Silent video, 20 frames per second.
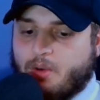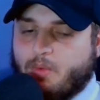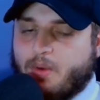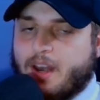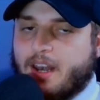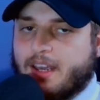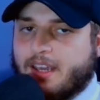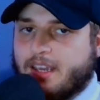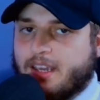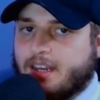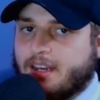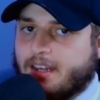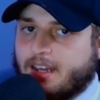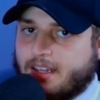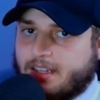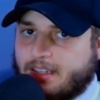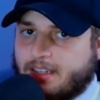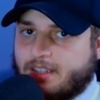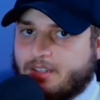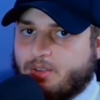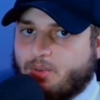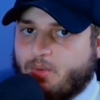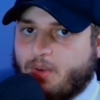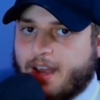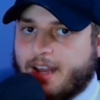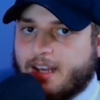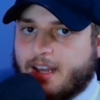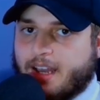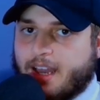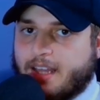ولكن غادي نديرو
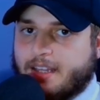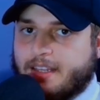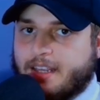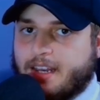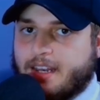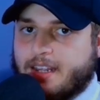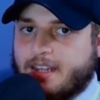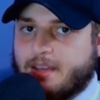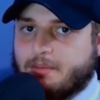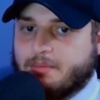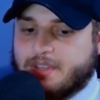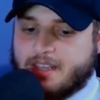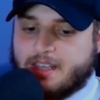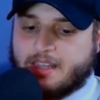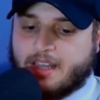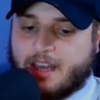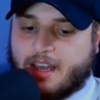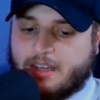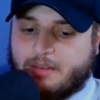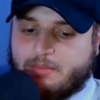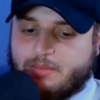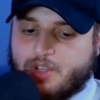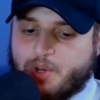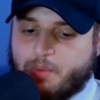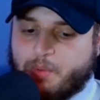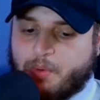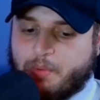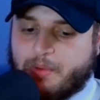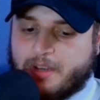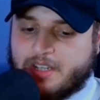واحد القضيه اللي هي بسيطه غادي نمشيو
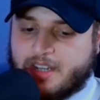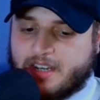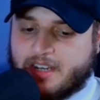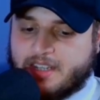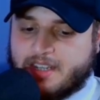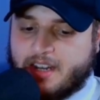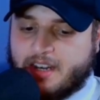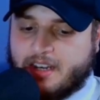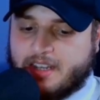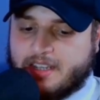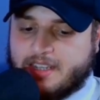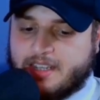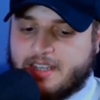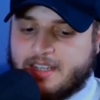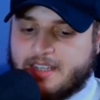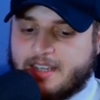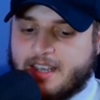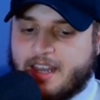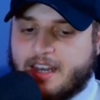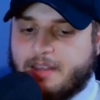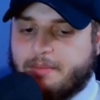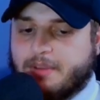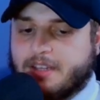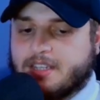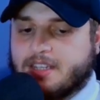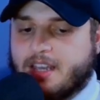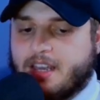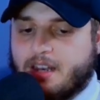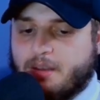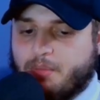مباشره لنسيت كلمه
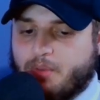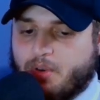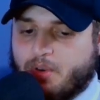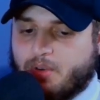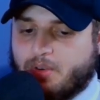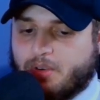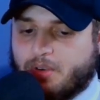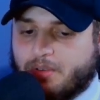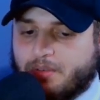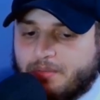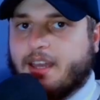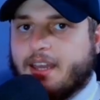المرور